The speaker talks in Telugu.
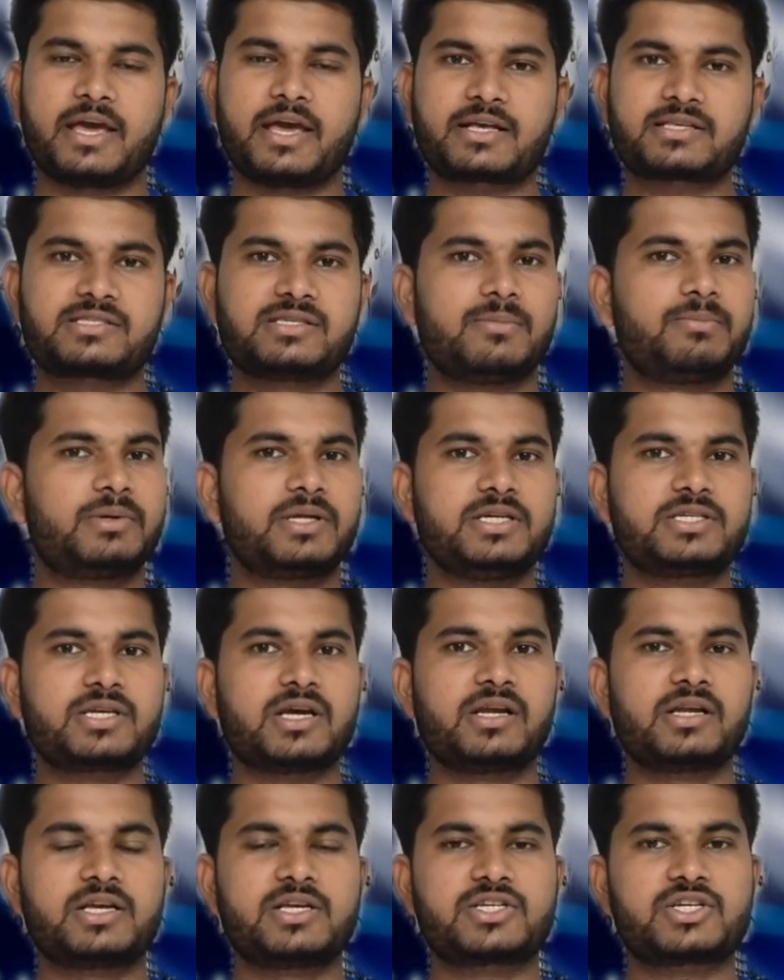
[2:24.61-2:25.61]
ఎక్సెప్ట్
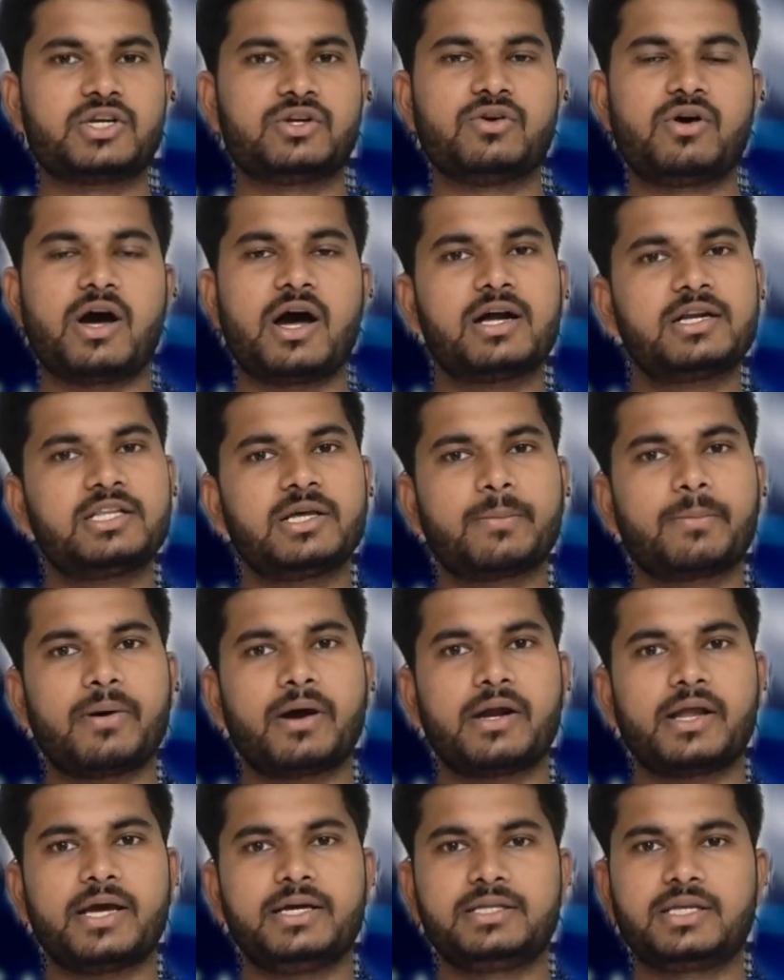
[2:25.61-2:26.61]
ఇషాన్ కిషన్ హార్దిక్
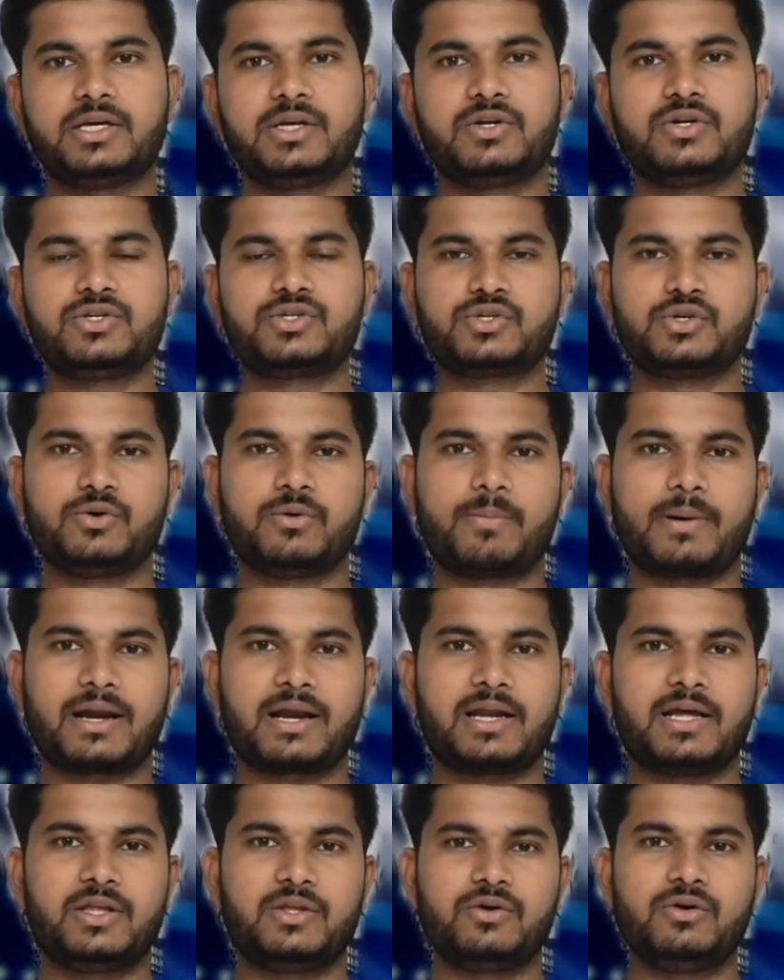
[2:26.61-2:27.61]
పాండే అయితే ఈ రోజు
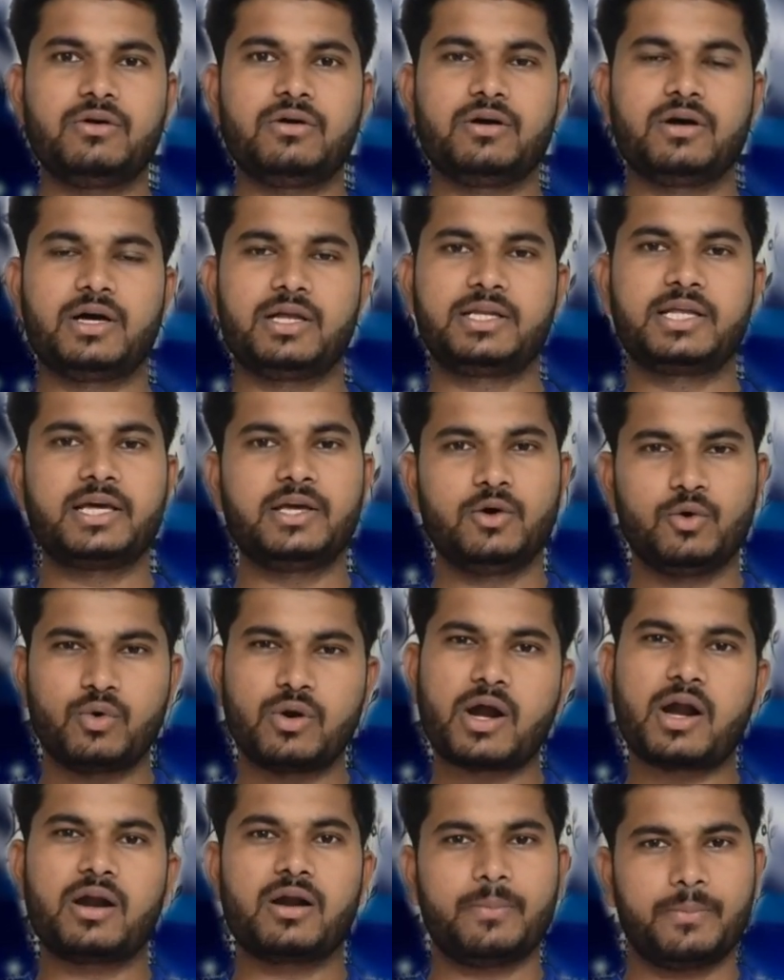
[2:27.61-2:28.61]
పర్లేదు అంటే
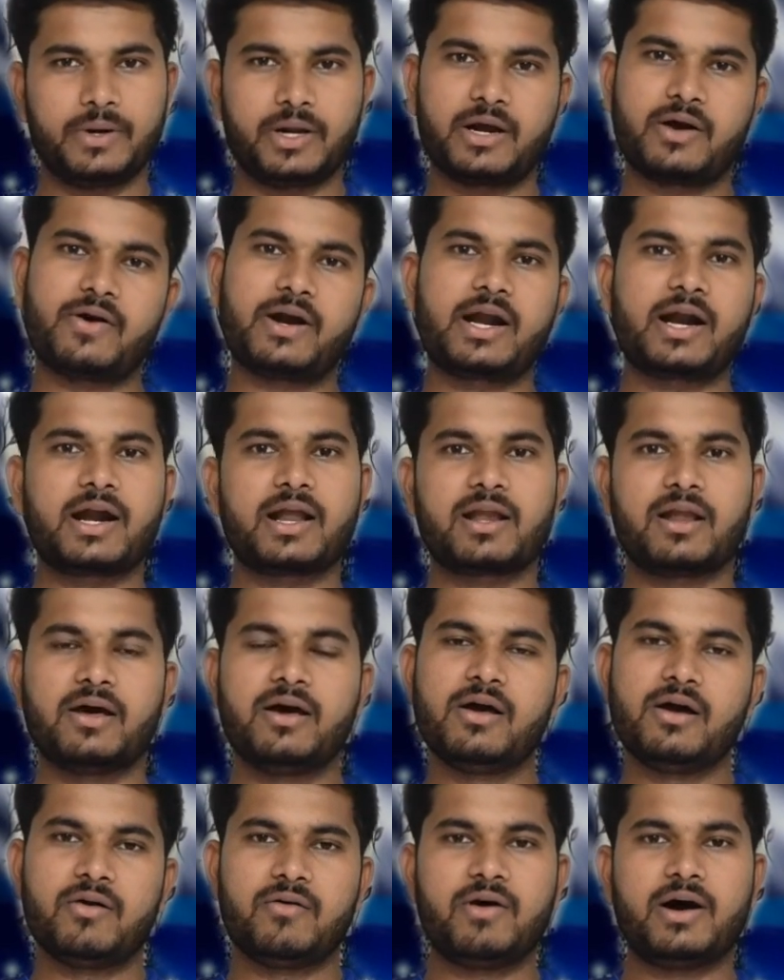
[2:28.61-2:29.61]
ఎవరు ఆడినప్పుడు ఇంకా వాడు ఆడాల
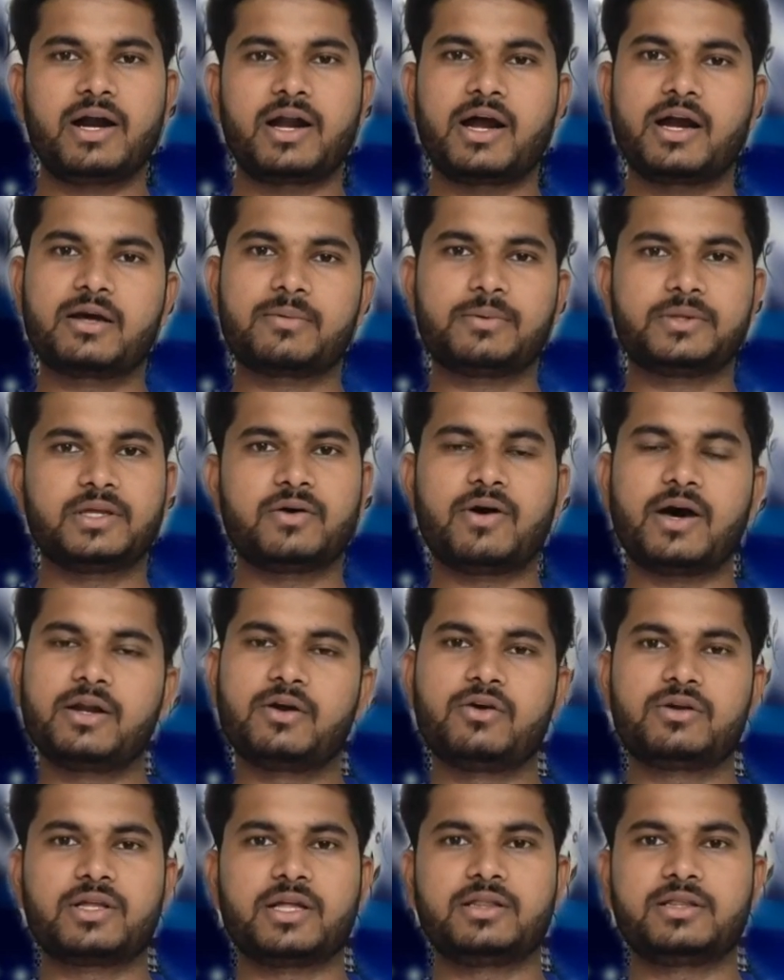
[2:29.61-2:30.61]
వాడు ఆడకపోతే
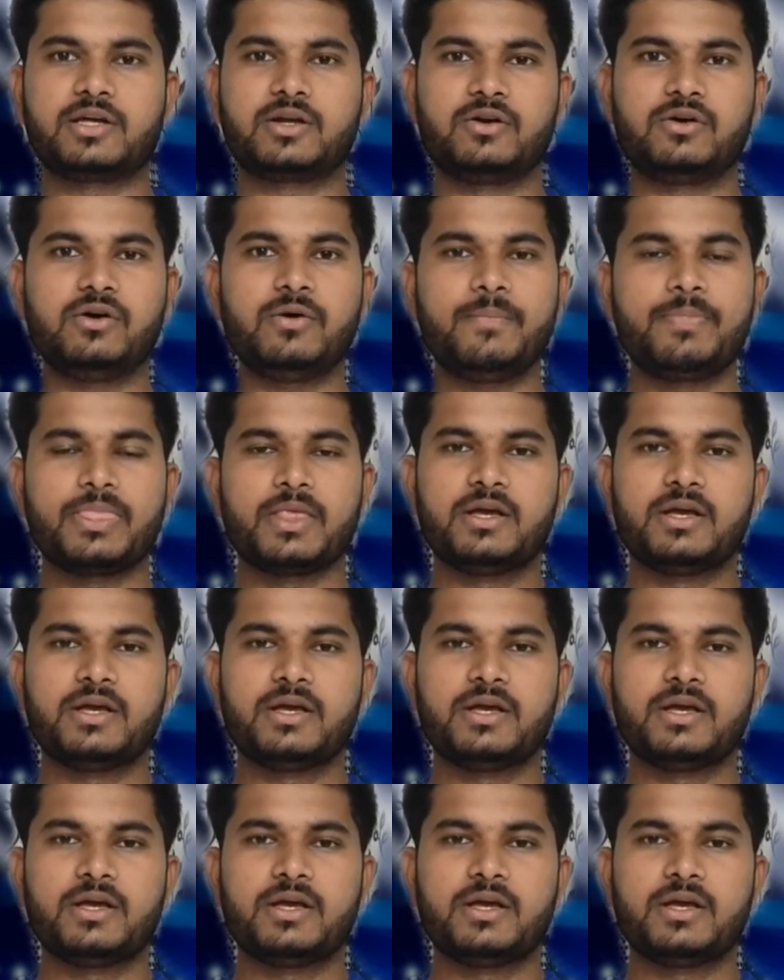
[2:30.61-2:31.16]
వాడిని కూడా అంటారు